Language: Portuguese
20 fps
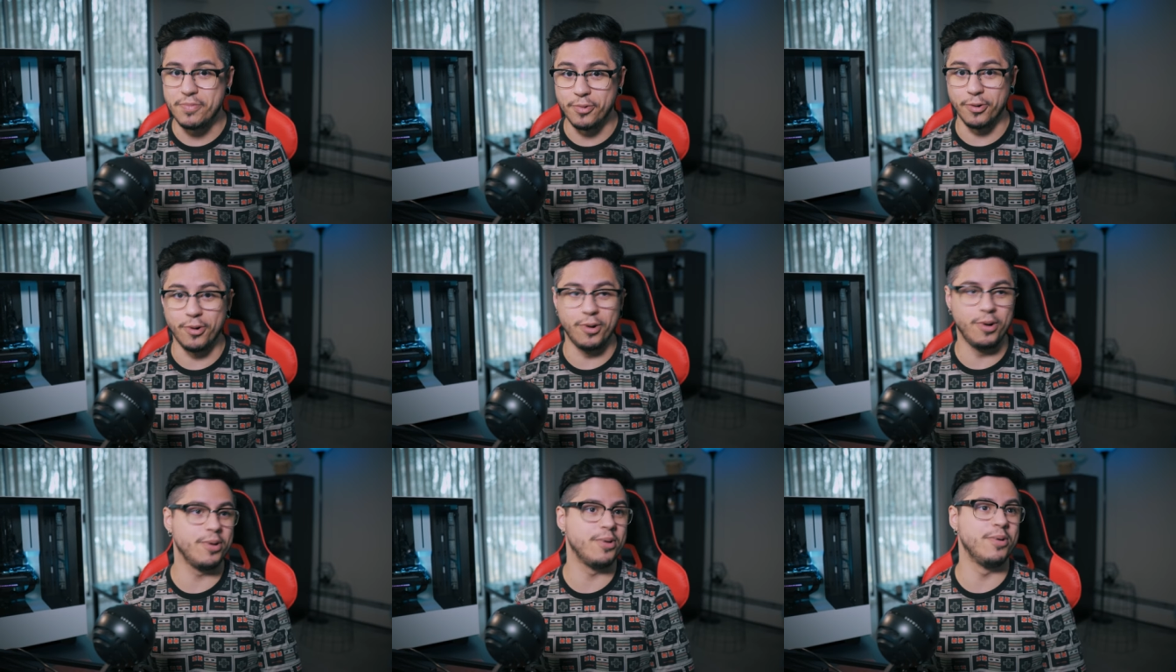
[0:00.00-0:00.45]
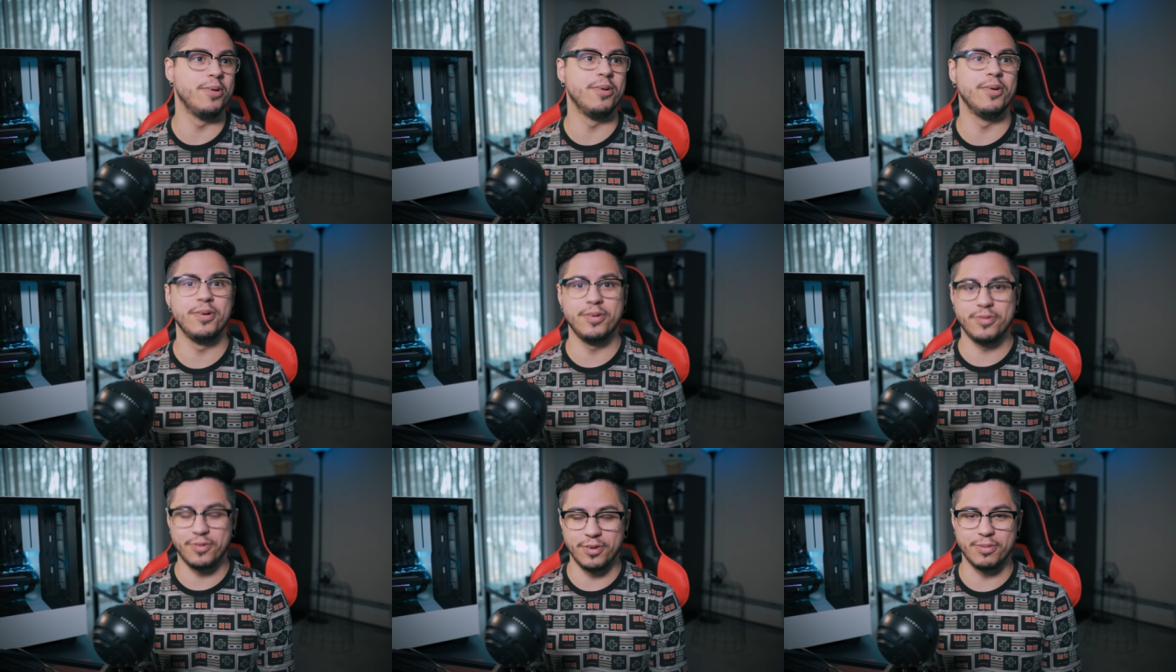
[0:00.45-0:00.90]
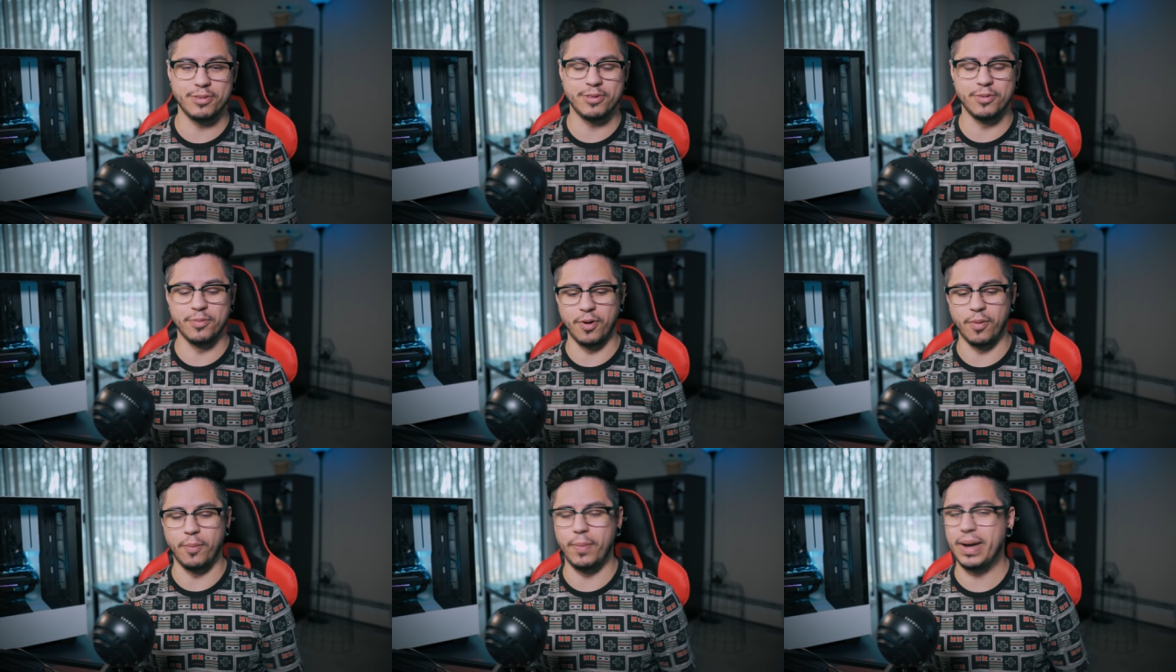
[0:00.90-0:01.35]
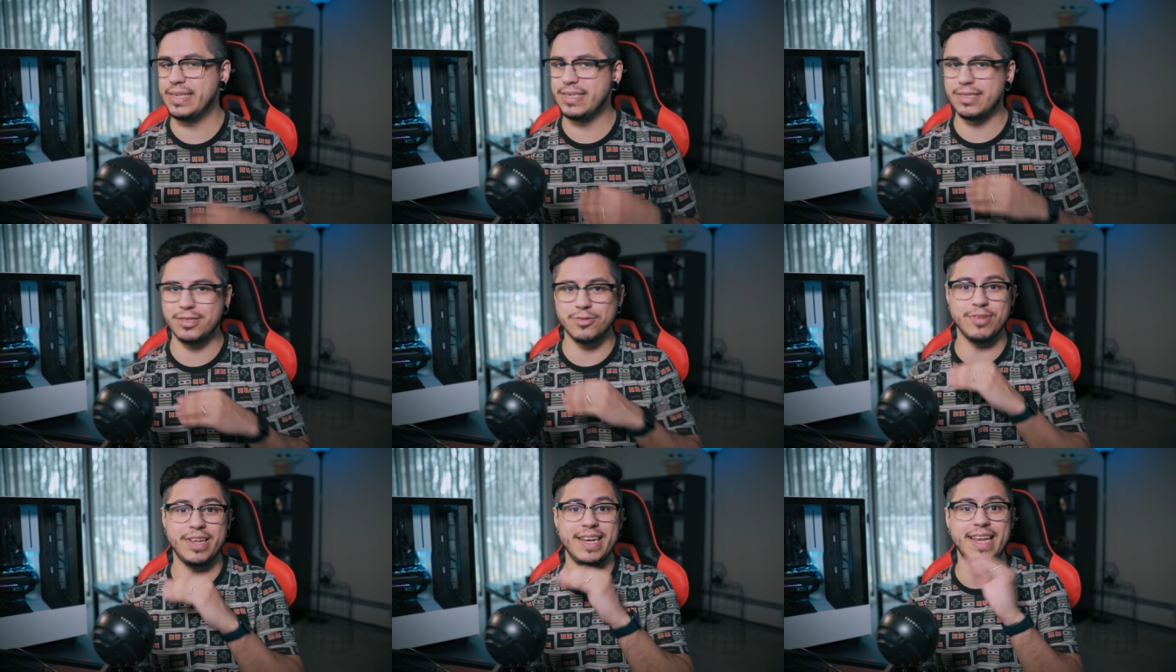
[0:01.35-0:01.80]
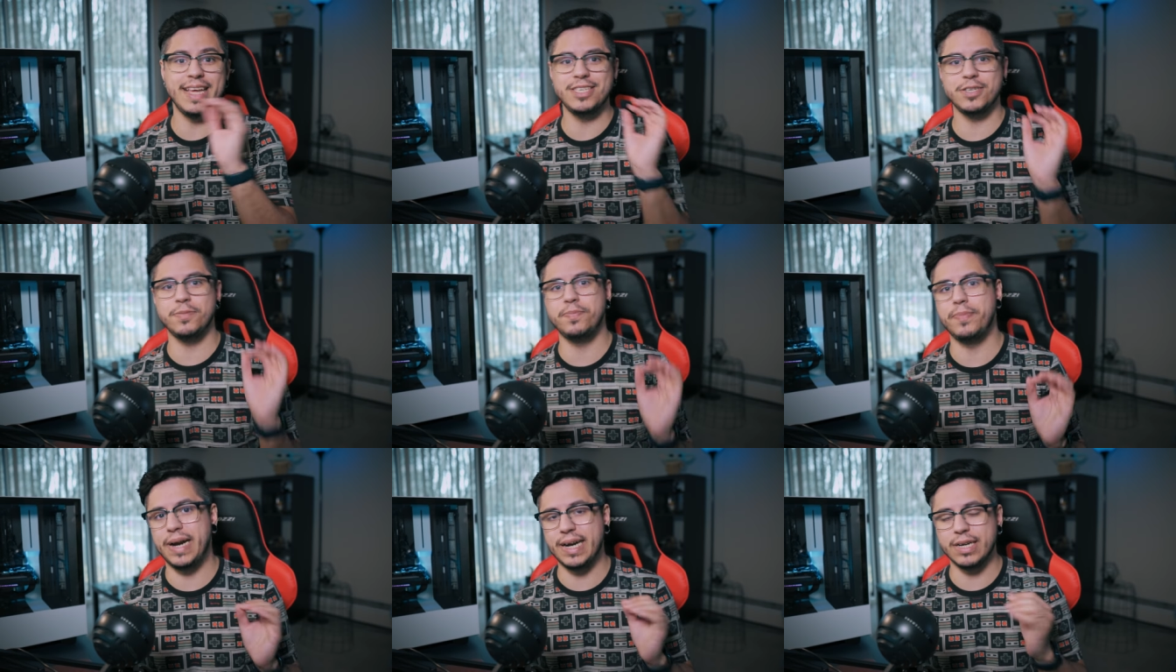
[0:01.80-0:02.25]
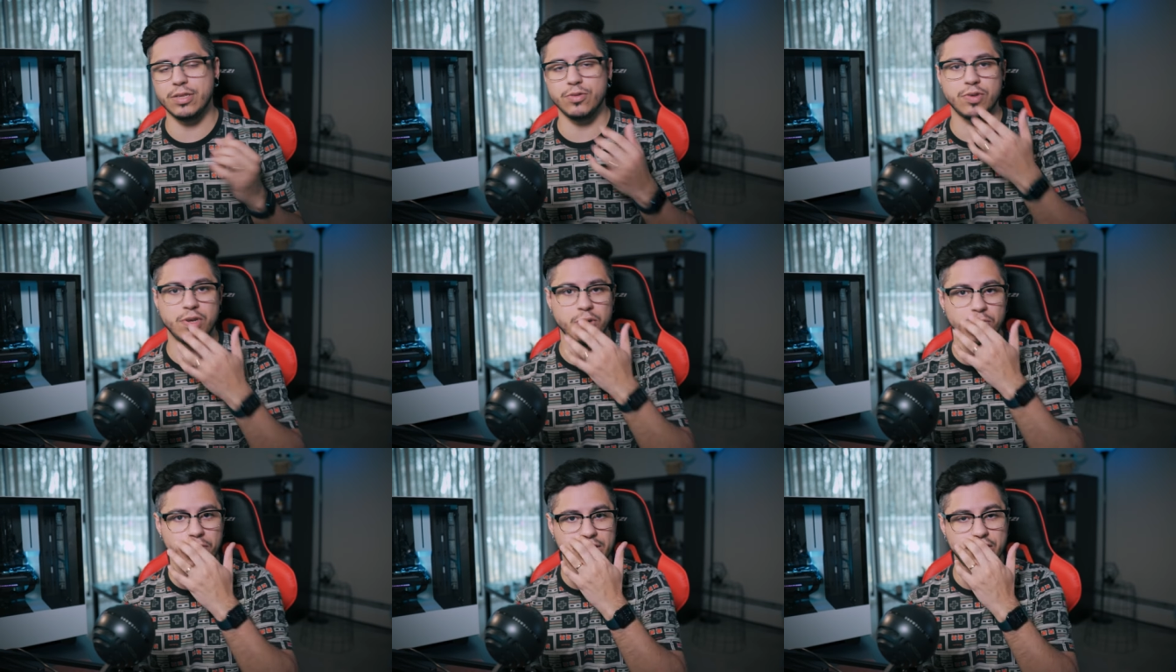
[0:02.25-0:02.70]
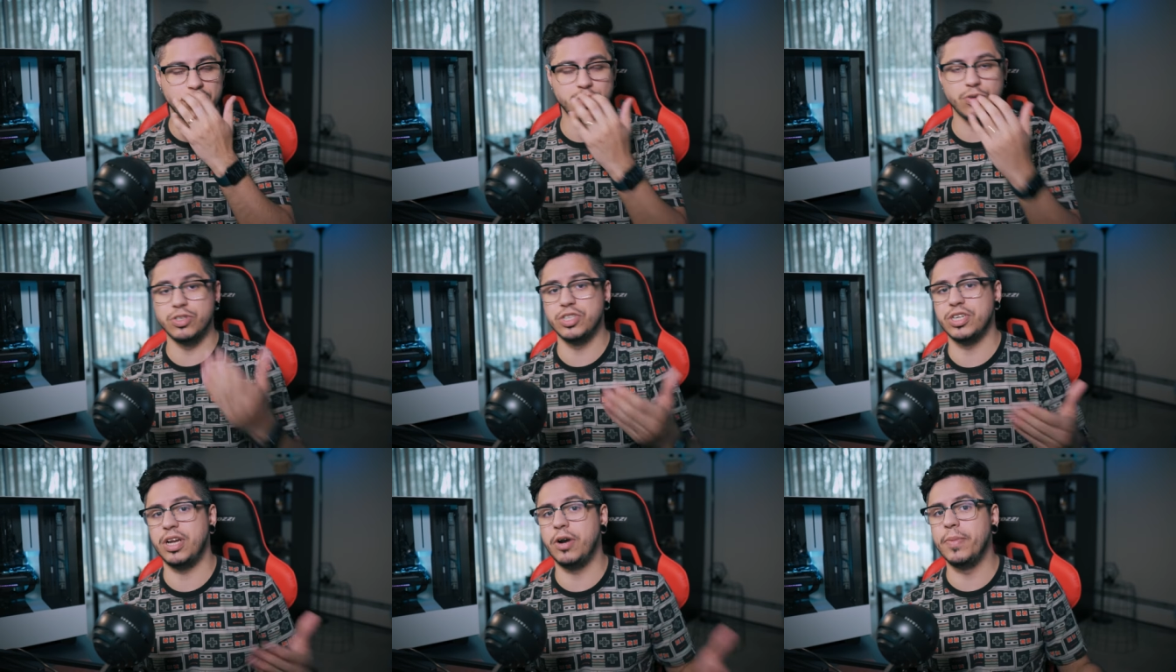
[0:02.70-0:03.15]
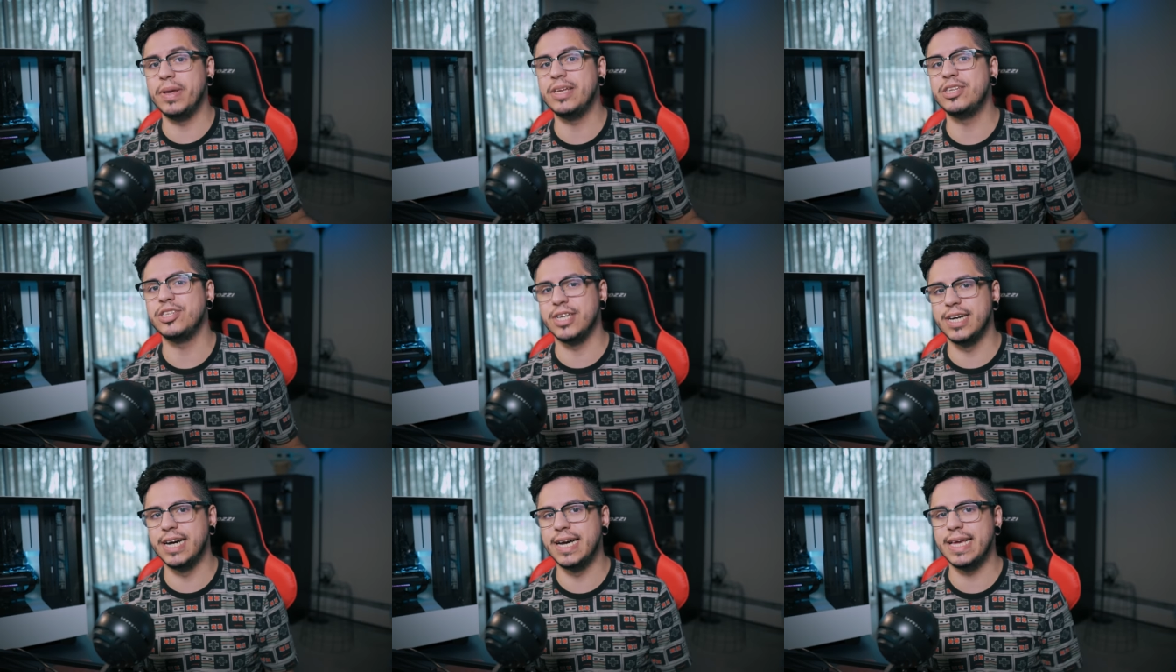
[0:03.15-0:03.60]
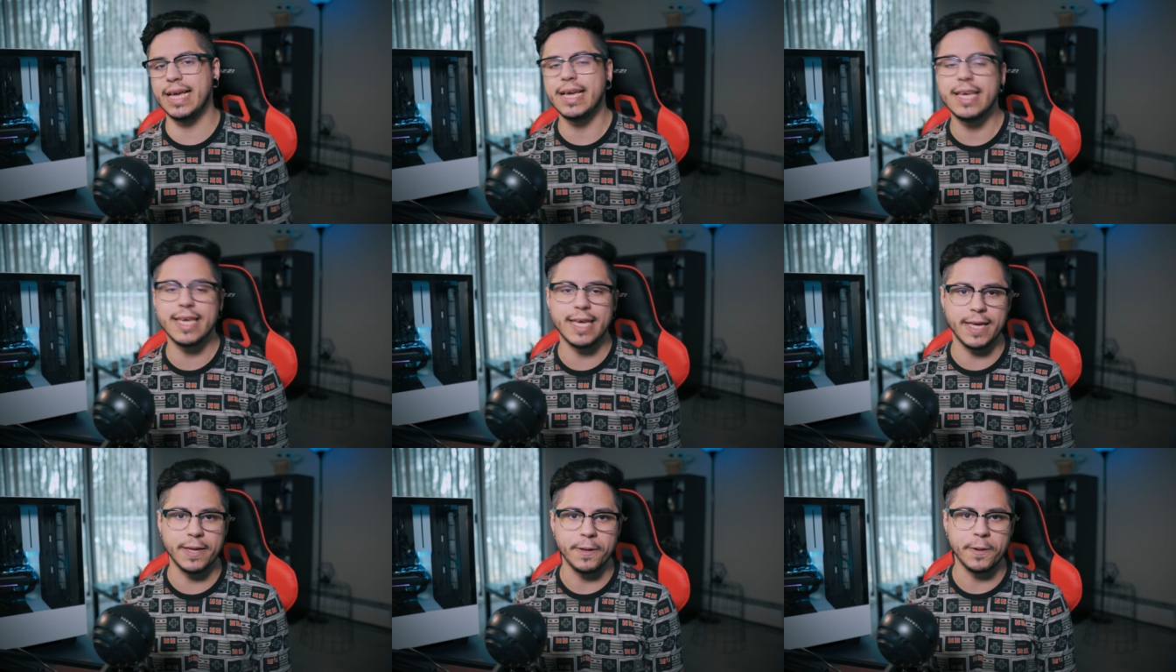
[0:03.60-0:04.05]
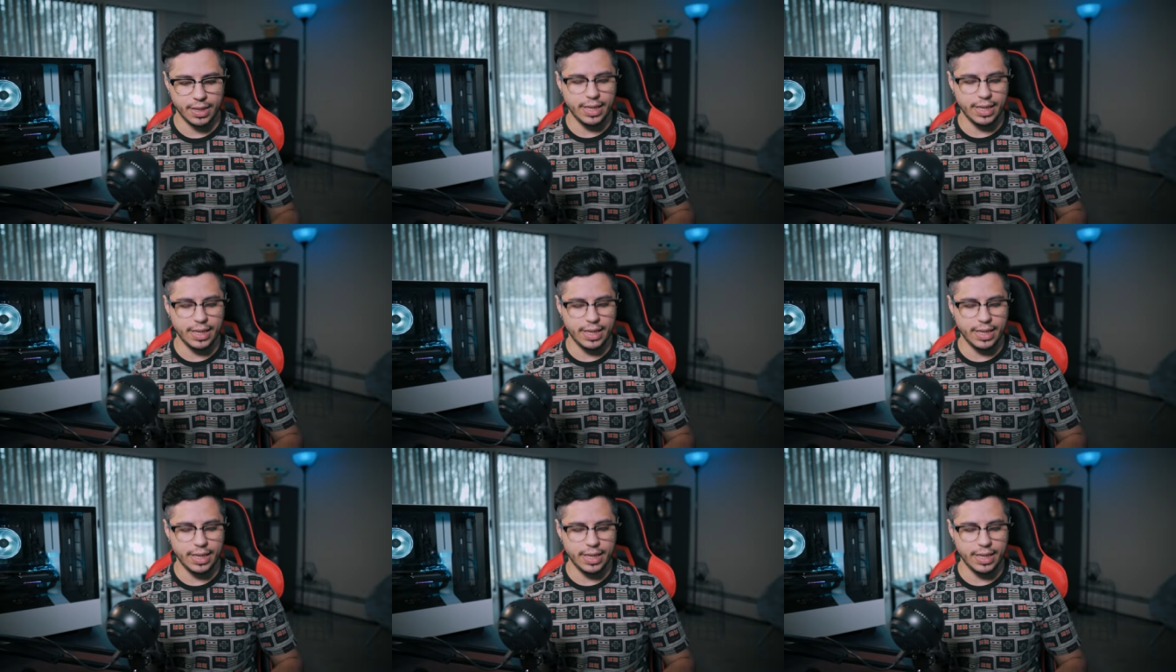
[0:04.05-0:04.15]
pouco e foi muito bom. Mas isso não é nem de perto o que um editor geralmente ganha aqui.